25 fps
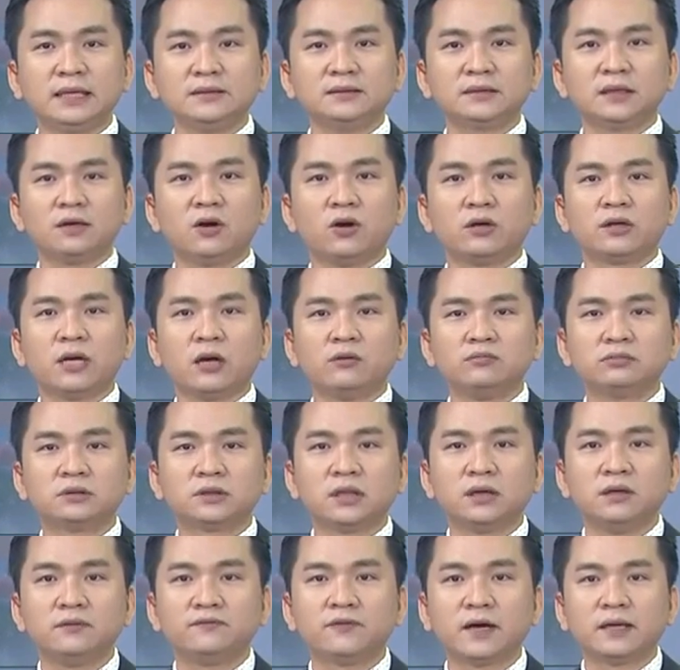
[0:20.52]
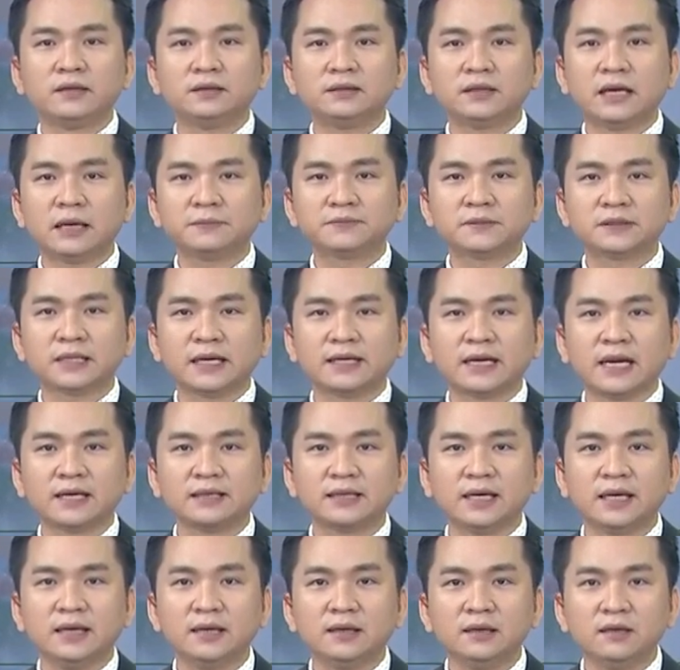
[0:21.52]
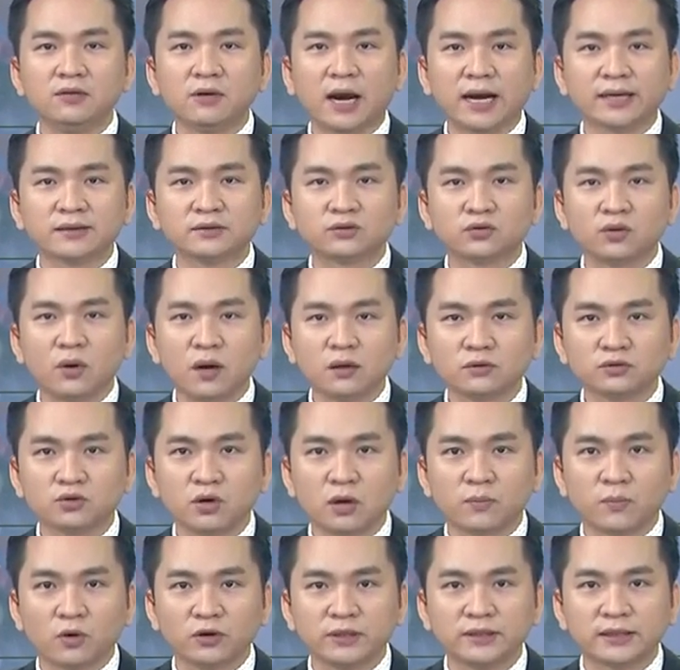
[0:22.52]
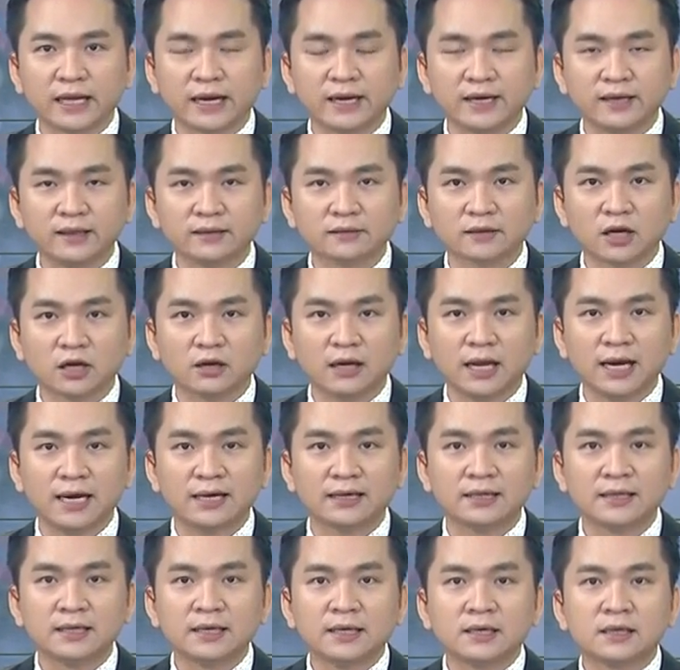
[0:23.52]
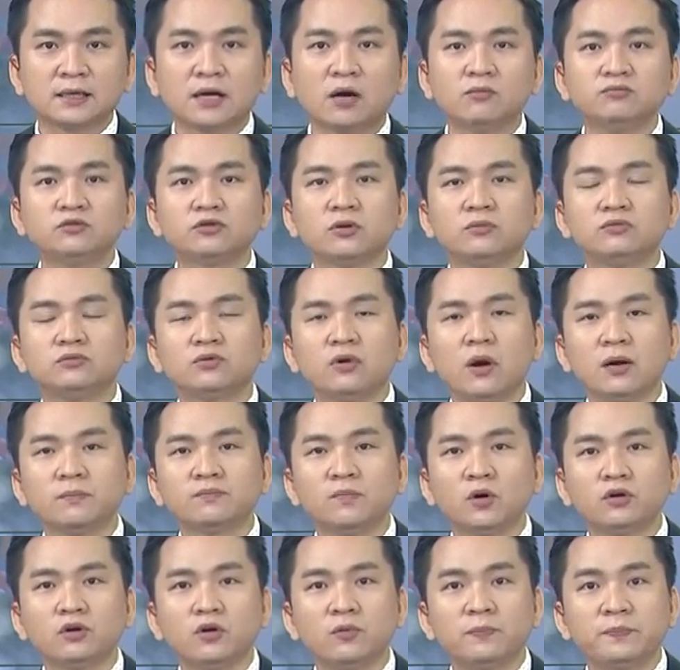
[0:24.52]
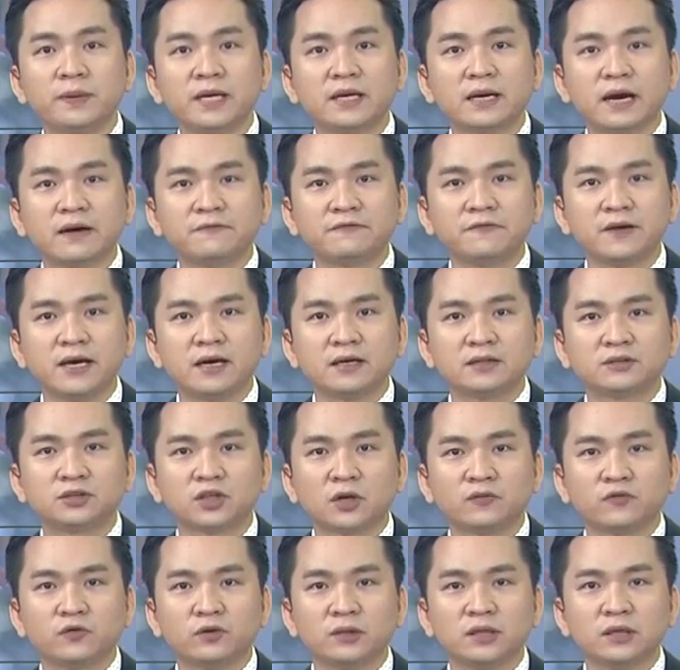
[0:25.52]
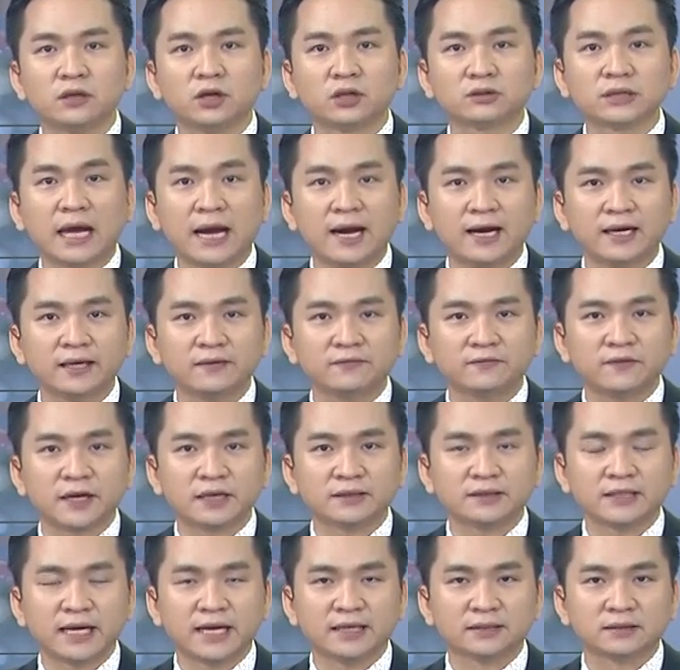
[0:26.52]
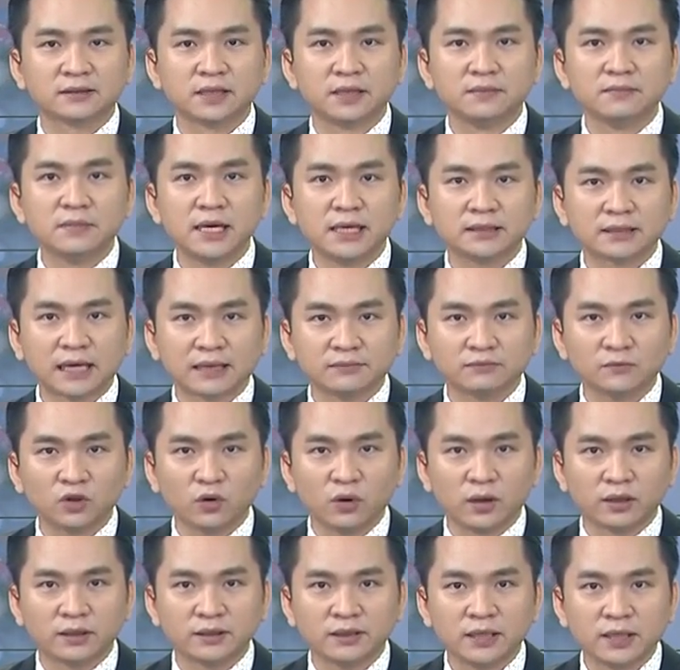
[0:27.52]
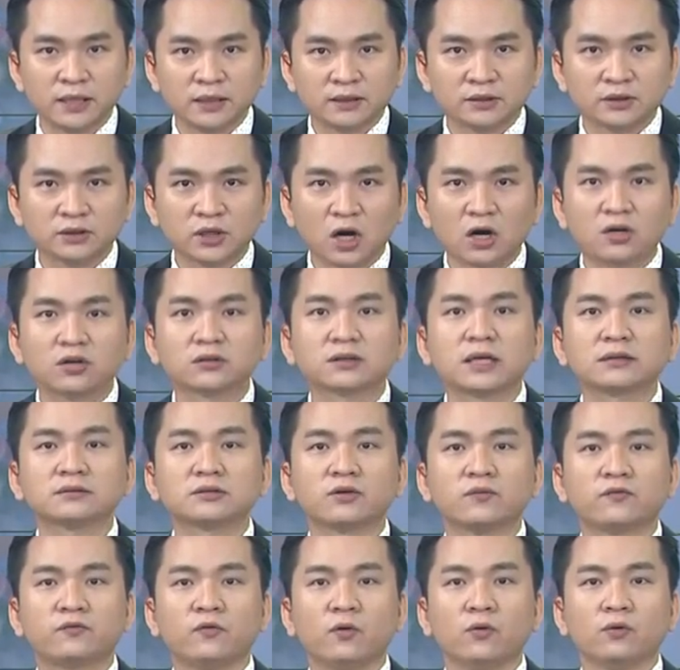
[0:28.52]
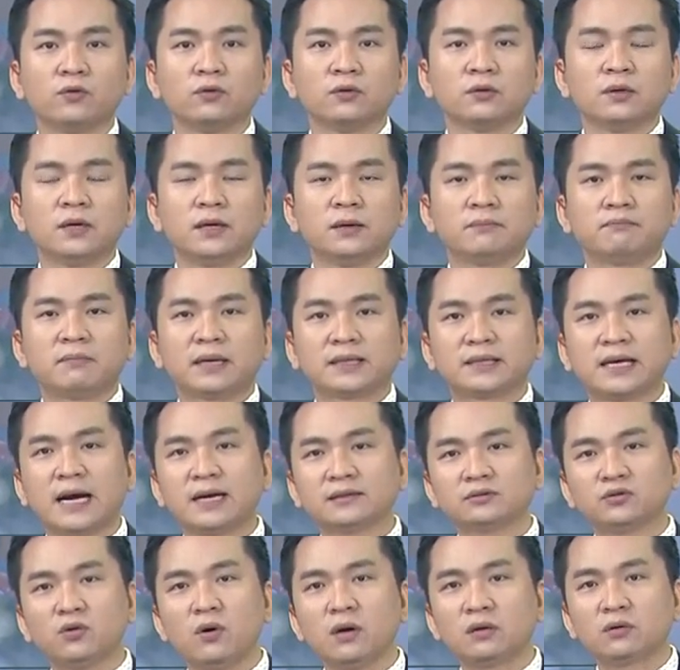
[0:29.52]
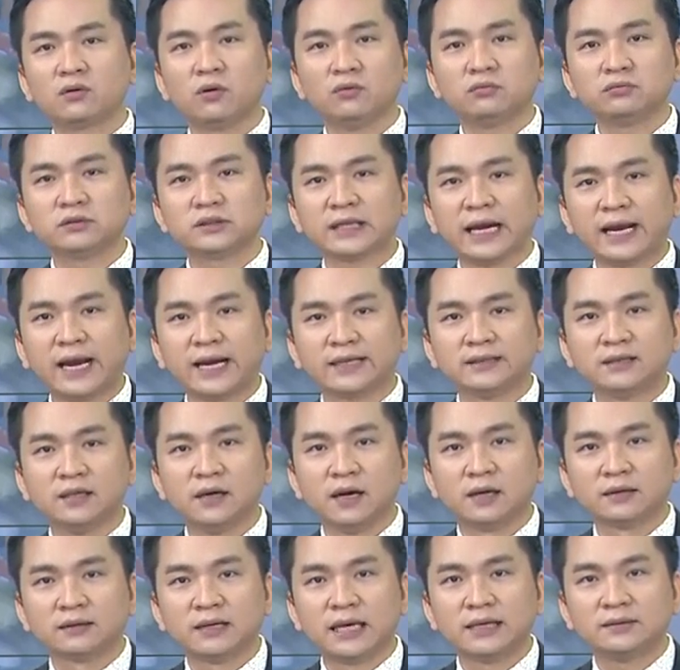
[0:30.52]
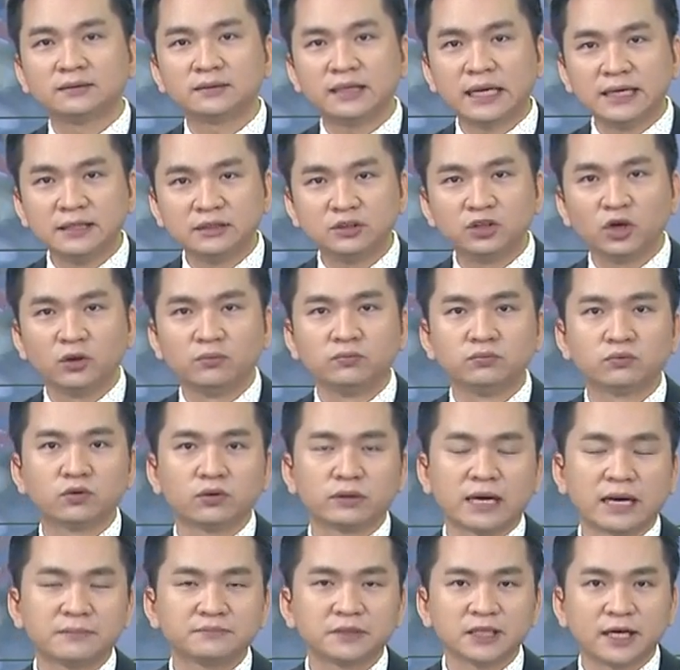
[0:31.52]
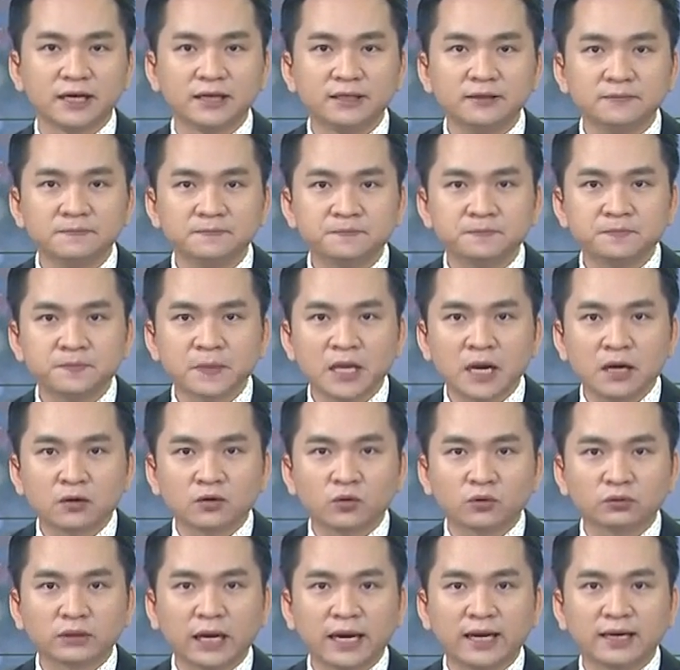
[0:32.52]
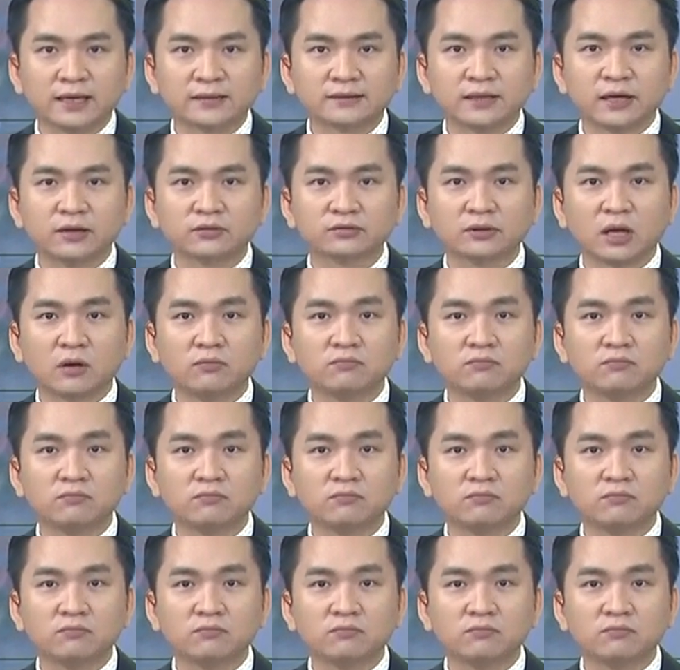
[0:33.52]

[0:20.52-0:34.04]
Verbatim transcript: nhất từ Hội đồng Tư vấn cấp giấy đăng ký lưu hành thuốc thuộc Bộ Y tế đó là không dùng thuốc Monopiravir cho phụ nữ có thai và trẻ dưới 18 tuổi do có tác dụng phụ. Mặt khác, thuốc cũng sẽ ảnh hưởng đến tinh trùng của nam giới. Cụ thể là theo